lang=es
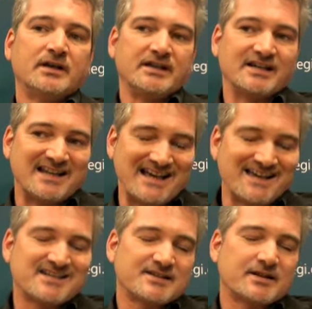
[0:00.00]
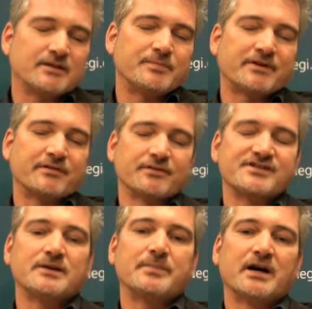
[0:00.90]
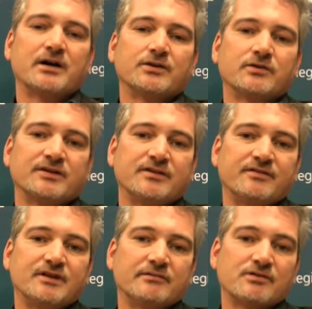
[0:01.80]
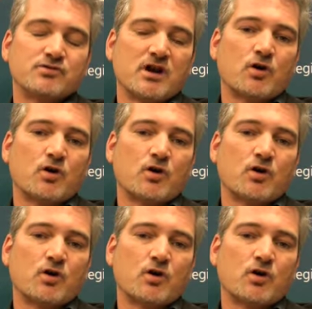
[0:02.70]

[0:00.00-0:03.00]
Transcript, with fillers: y el extra de precio que está pagando en definitiva es una